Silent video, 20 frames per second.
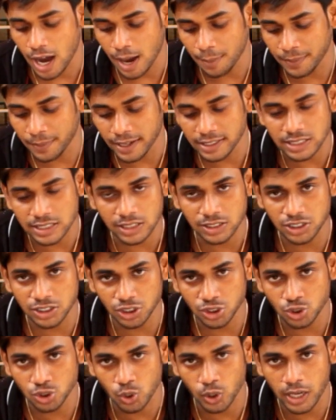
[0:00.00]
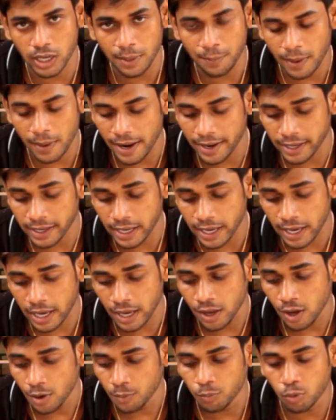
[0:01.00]
आप कैसे इस चीज़ को ले पाएंगे
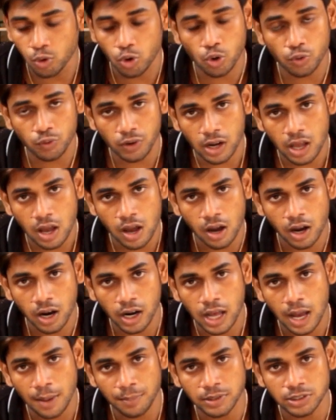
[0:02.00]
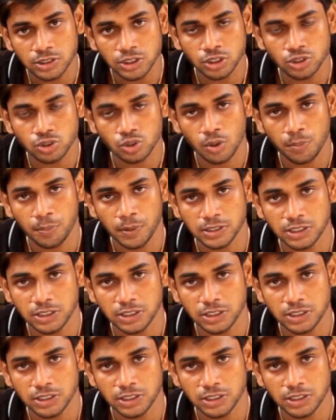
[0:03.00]
मोर ओवर अगर आप इस चीज़ को